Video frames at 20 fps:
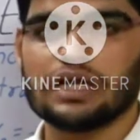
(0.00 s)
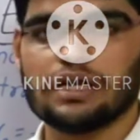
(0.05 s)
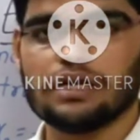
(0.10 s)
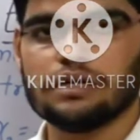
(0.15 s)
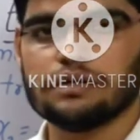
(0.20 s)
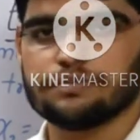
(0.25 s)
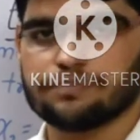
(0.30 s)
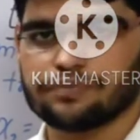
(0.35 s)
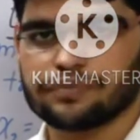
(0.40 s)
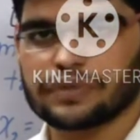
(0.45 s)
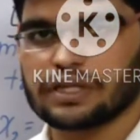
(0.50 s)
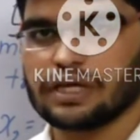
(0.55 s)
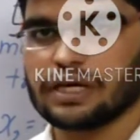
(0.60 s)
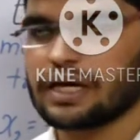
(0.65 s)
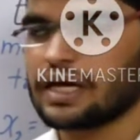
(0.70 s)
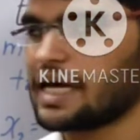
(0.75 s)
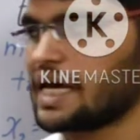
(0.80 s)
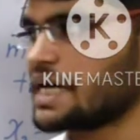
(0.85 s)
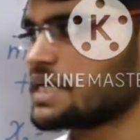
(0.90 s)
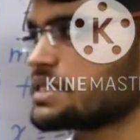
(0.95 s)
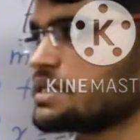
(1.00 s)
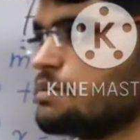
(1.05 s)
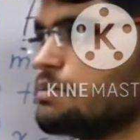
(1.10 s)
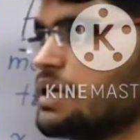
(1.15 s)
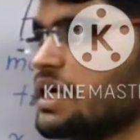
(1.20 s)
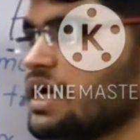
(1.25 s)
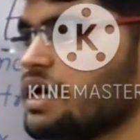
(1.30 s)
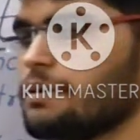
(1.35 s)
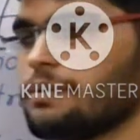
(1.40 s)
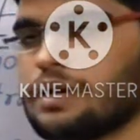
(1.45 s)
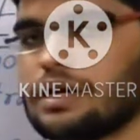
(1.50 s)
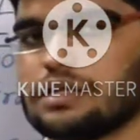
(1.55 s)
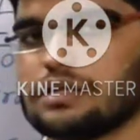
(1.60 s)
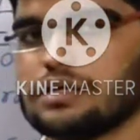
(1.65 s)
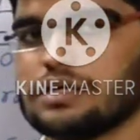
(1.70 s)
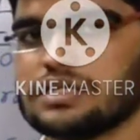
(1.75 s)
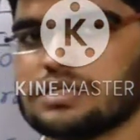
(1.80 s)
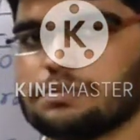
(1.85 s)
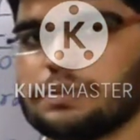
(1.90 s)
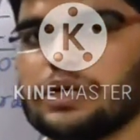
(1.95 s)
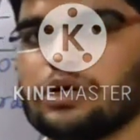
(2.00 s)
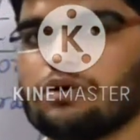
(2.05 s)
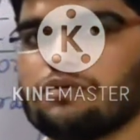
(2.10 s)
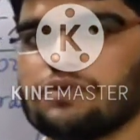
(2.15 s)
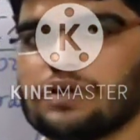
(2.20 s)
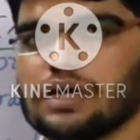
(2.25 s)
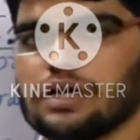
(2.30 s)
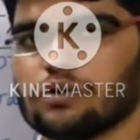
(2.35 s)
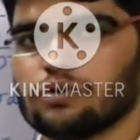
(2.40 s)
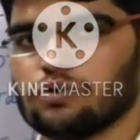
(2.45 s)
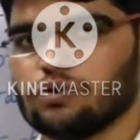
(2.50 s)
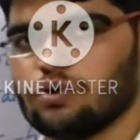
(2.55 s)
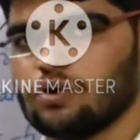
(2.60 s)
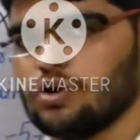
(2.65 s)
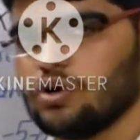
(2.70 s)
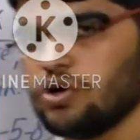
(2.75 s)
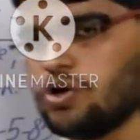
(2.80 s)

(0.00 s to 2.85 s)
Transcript: ट्रेन ठीक है एक्स हमने क्या माना था स्पीड ऑफ ट्रेन को